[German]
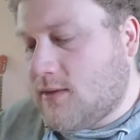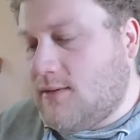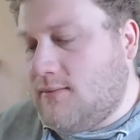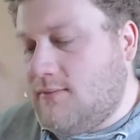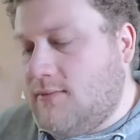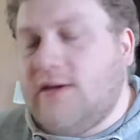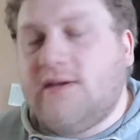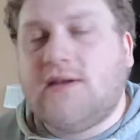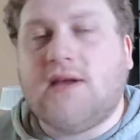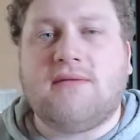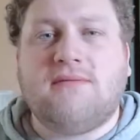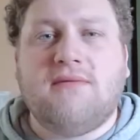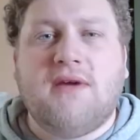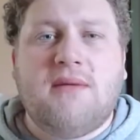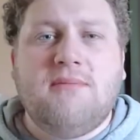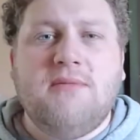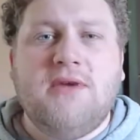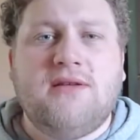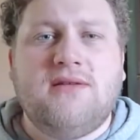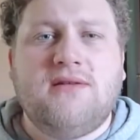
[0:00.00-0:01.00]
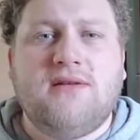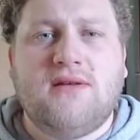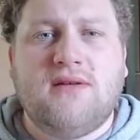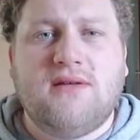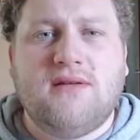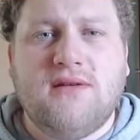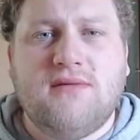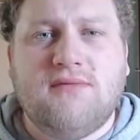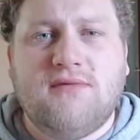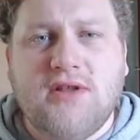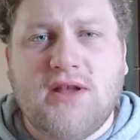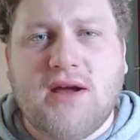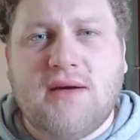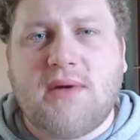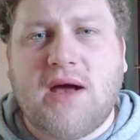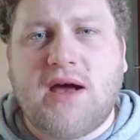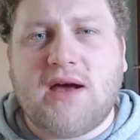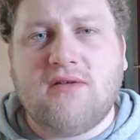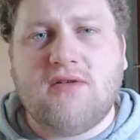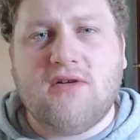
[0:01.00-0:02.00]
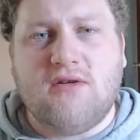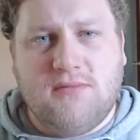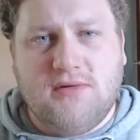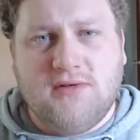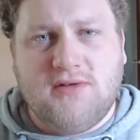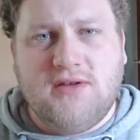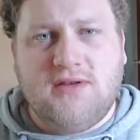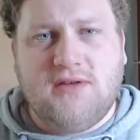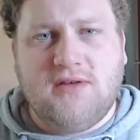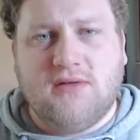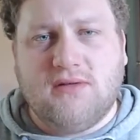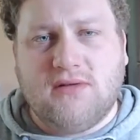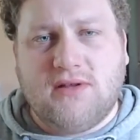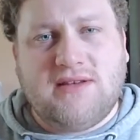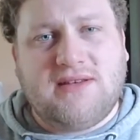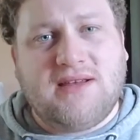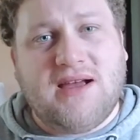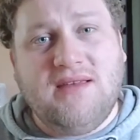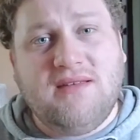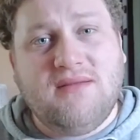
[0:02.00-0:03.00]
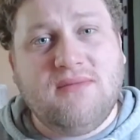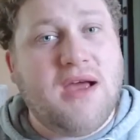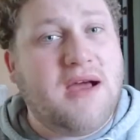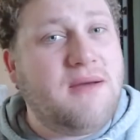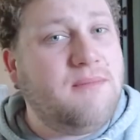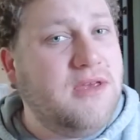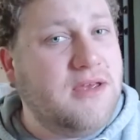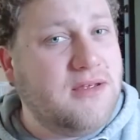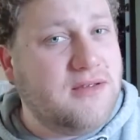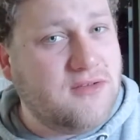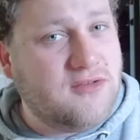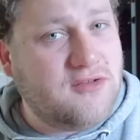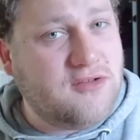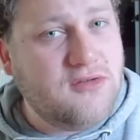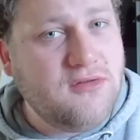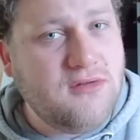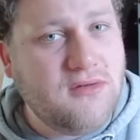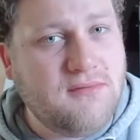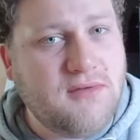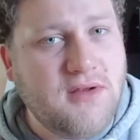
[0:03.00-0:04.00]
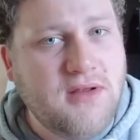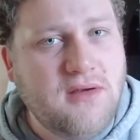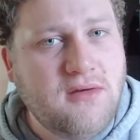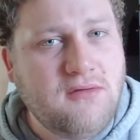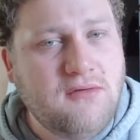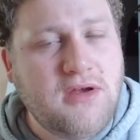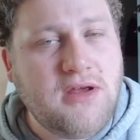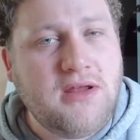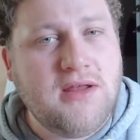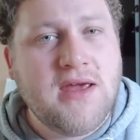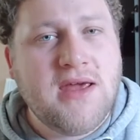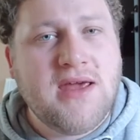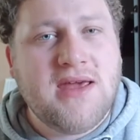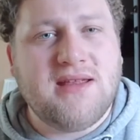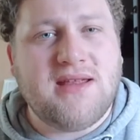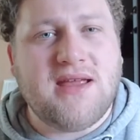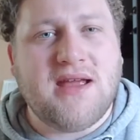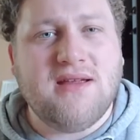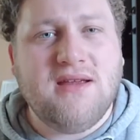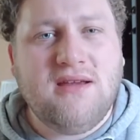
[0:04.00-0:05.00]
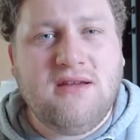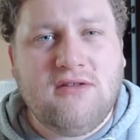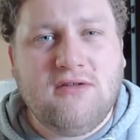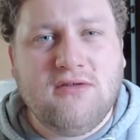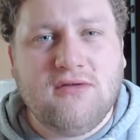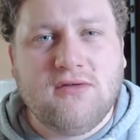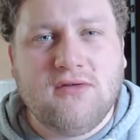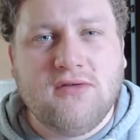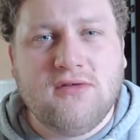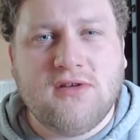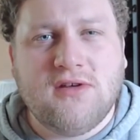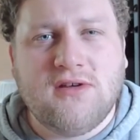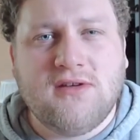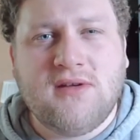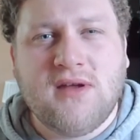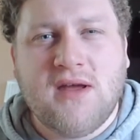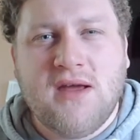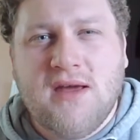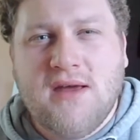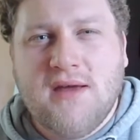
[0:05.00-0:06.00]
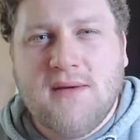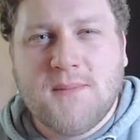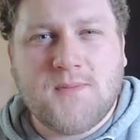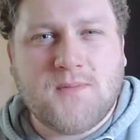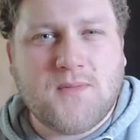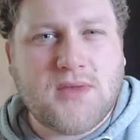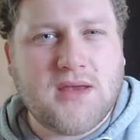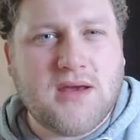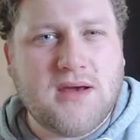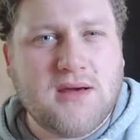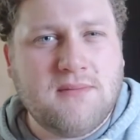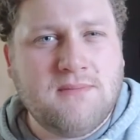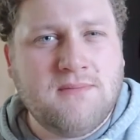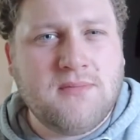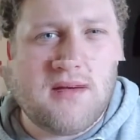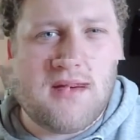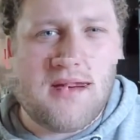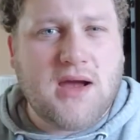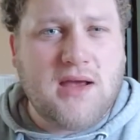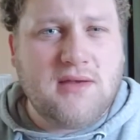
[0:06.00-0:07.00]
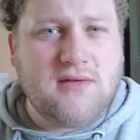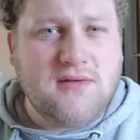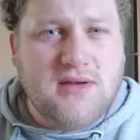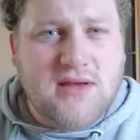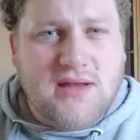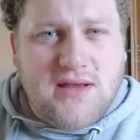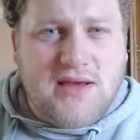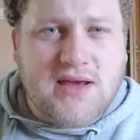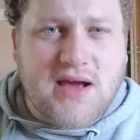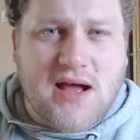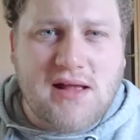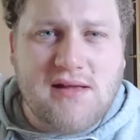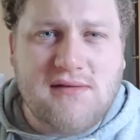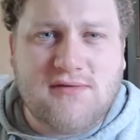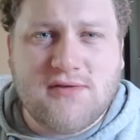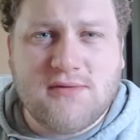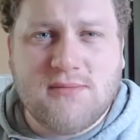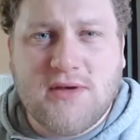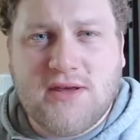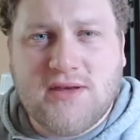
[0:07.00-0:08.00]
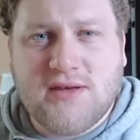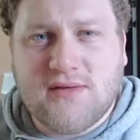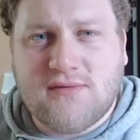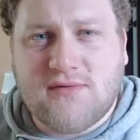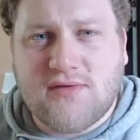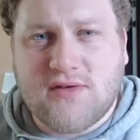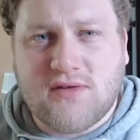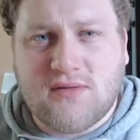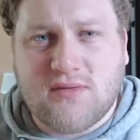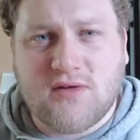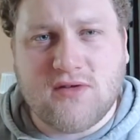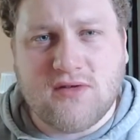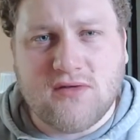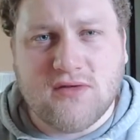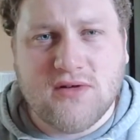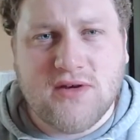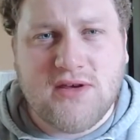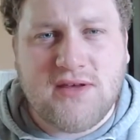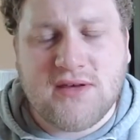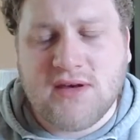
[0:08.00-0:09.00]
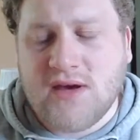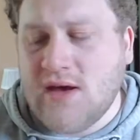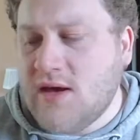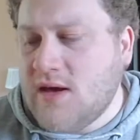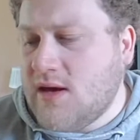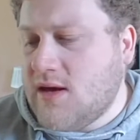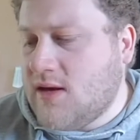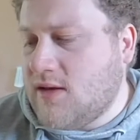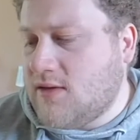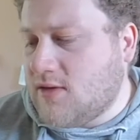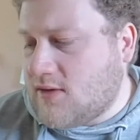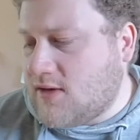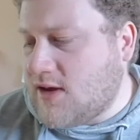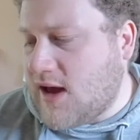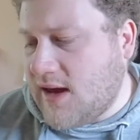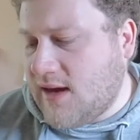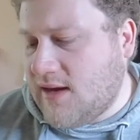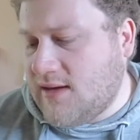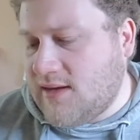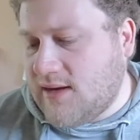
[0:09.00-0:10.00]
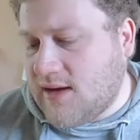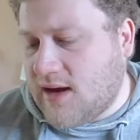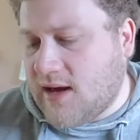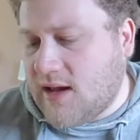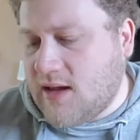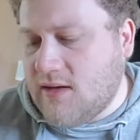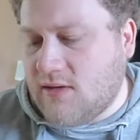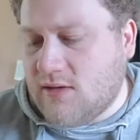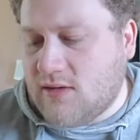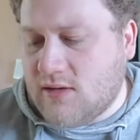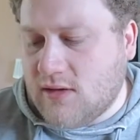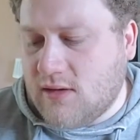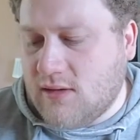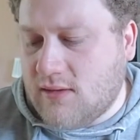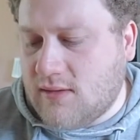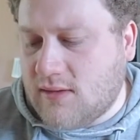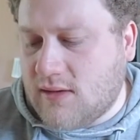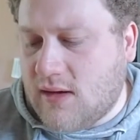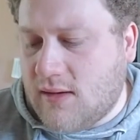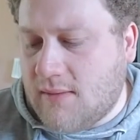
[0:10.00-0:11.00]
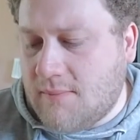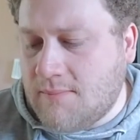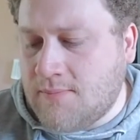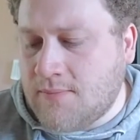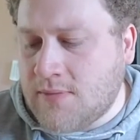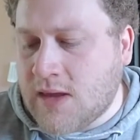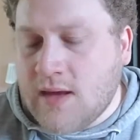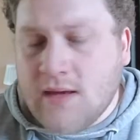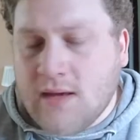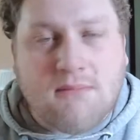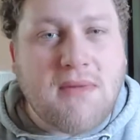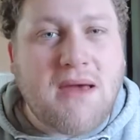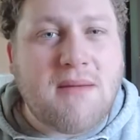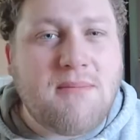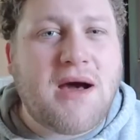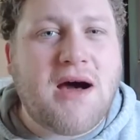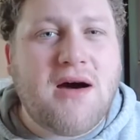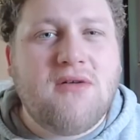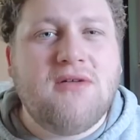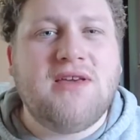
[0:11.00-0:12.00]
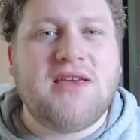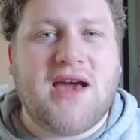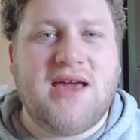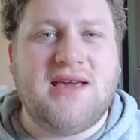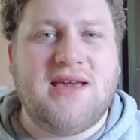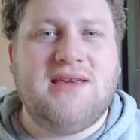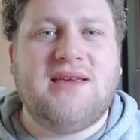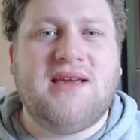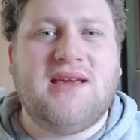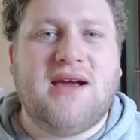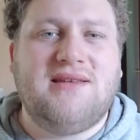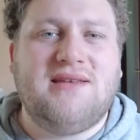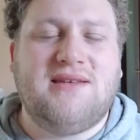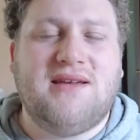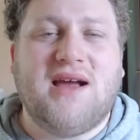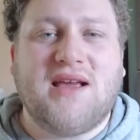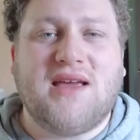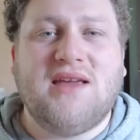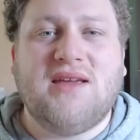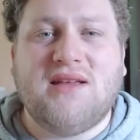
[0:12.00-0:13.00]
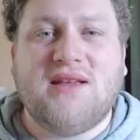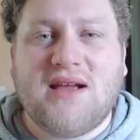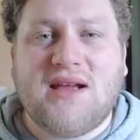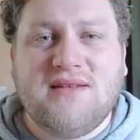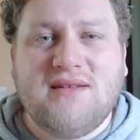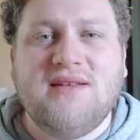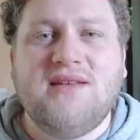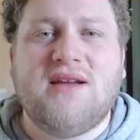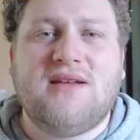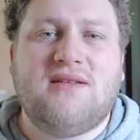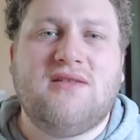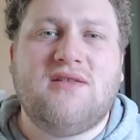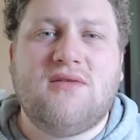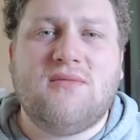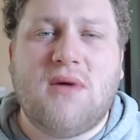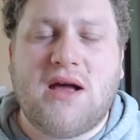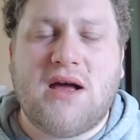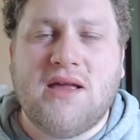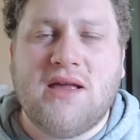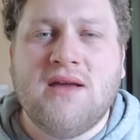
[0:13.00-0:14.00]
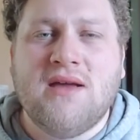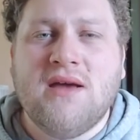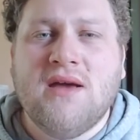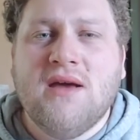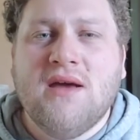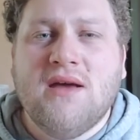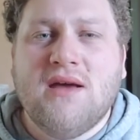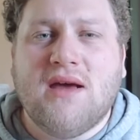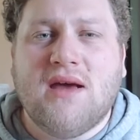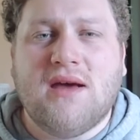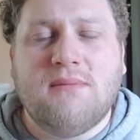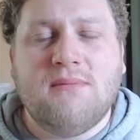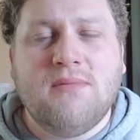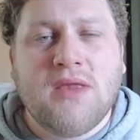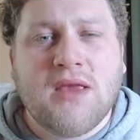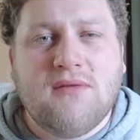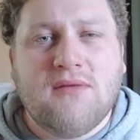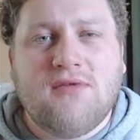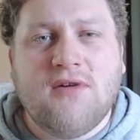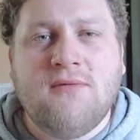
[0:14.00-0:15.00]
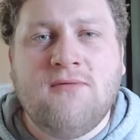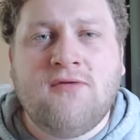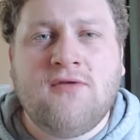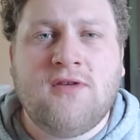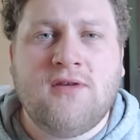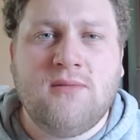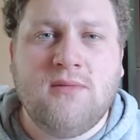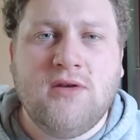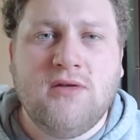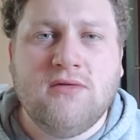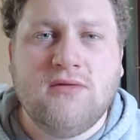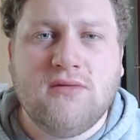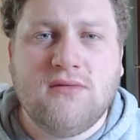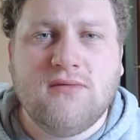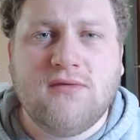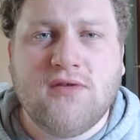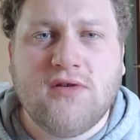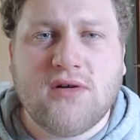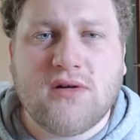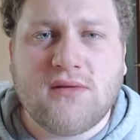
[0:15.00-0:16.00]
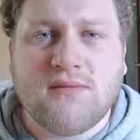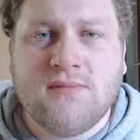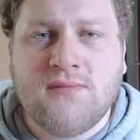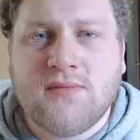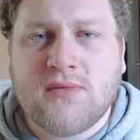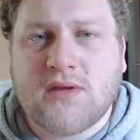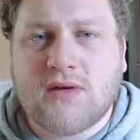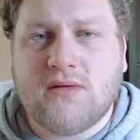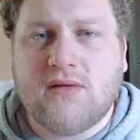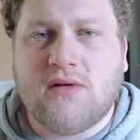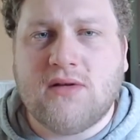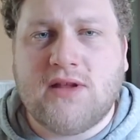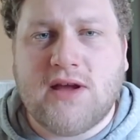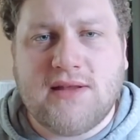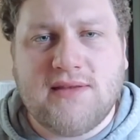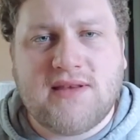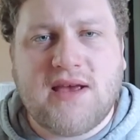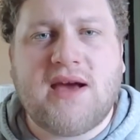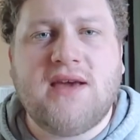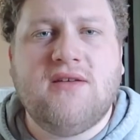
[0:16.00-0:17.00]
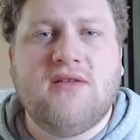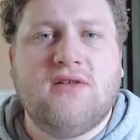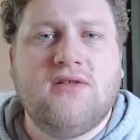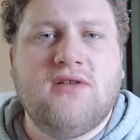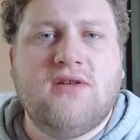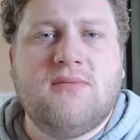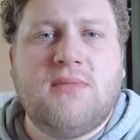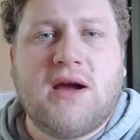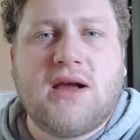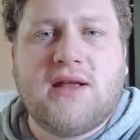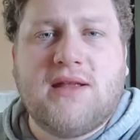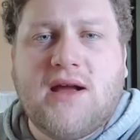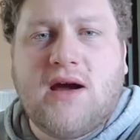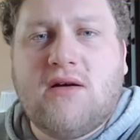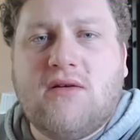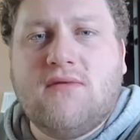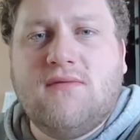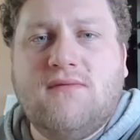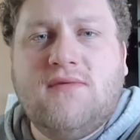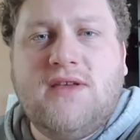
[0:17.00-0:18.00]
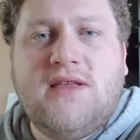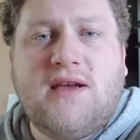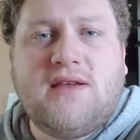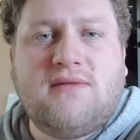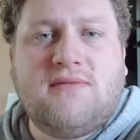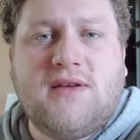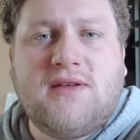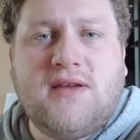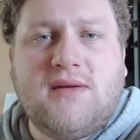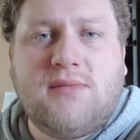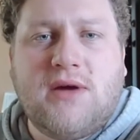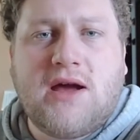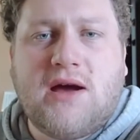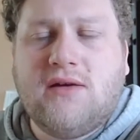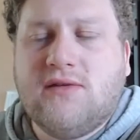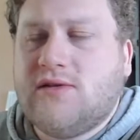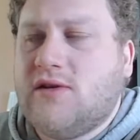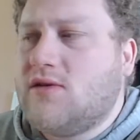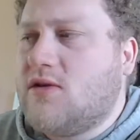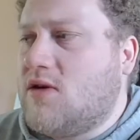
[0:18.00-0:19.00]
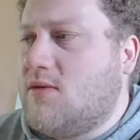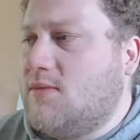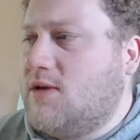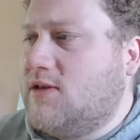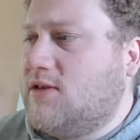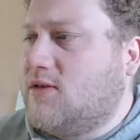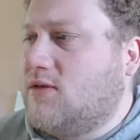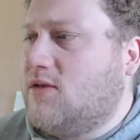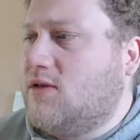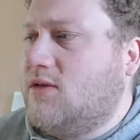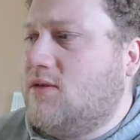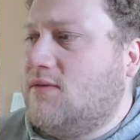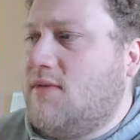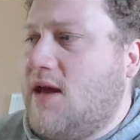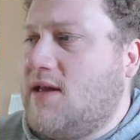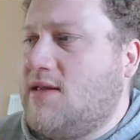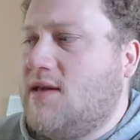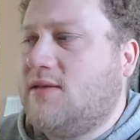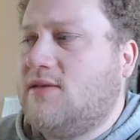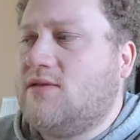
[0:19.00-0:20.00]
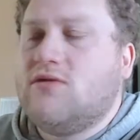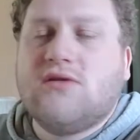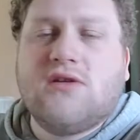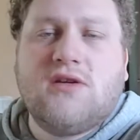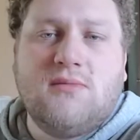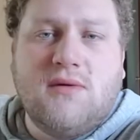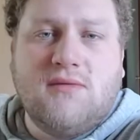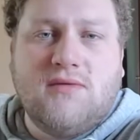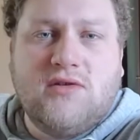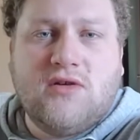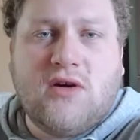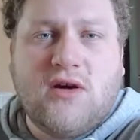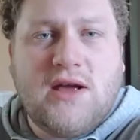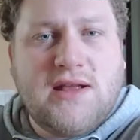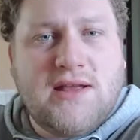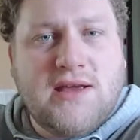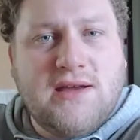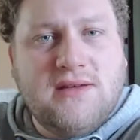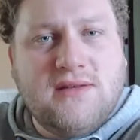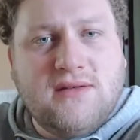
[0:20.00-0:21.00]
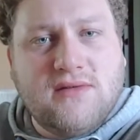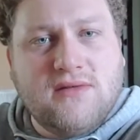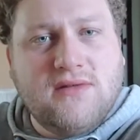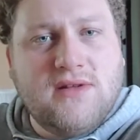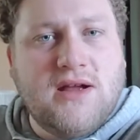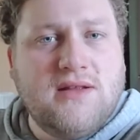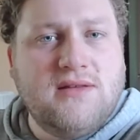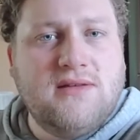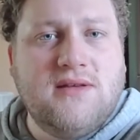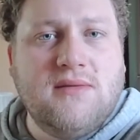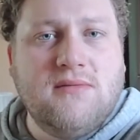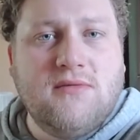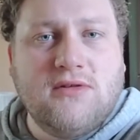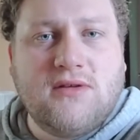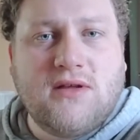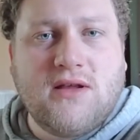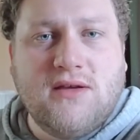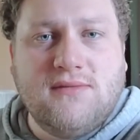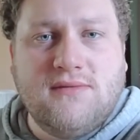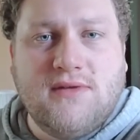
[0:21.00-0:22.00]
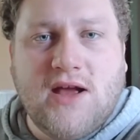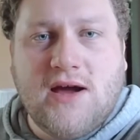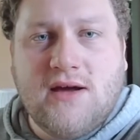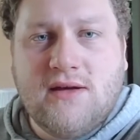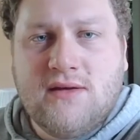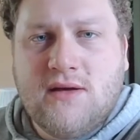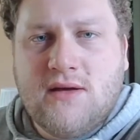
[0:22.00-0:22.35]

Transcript: wie gesagt, wir haben hier eine, eine, wunderbare Komposition. Das heißt, wir haben hier einen schönen Wintergreen, der nicht zu süß ist, ähm, also ideal für mich für zwischendurch. Total genial und ähm, mehr brauche ich eigentlich gar nicht sagen. Ich lasse ihn jetzt nochmal ähm, 15 Minuten wirken und dann sage ich euch nochmal genau, wie das, was dabei rausgekommen ist. Und währenddessen gucke ich mal, wie teuer der ist und dann sehen wir uns gleich wieder.